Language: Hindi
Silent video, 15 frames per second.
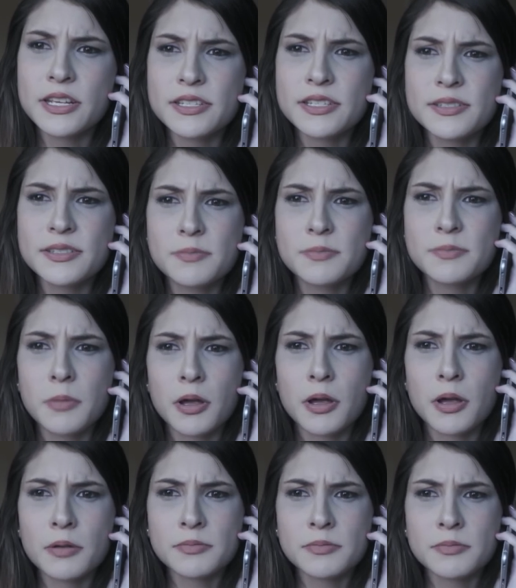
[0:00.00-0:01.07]
और वो उन्हें उसके बारे में
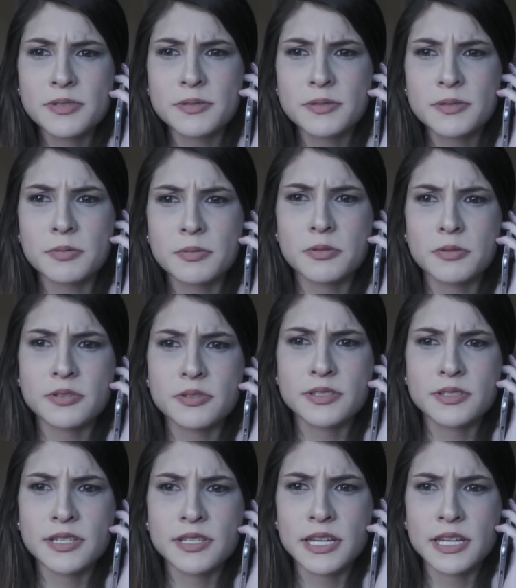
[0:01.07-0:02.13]
बताती है उसके
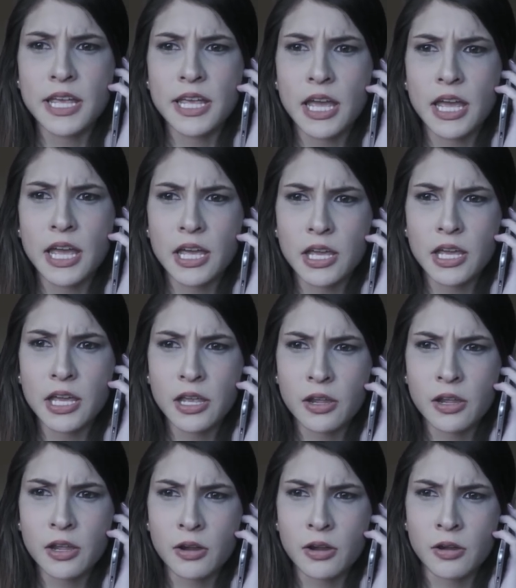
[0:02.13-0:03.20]
पापा बोलते हैं कि
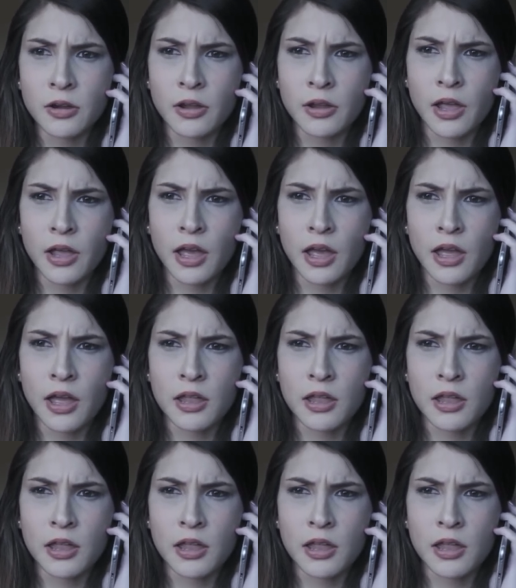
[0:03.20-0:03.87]
चाहे जो हो जाए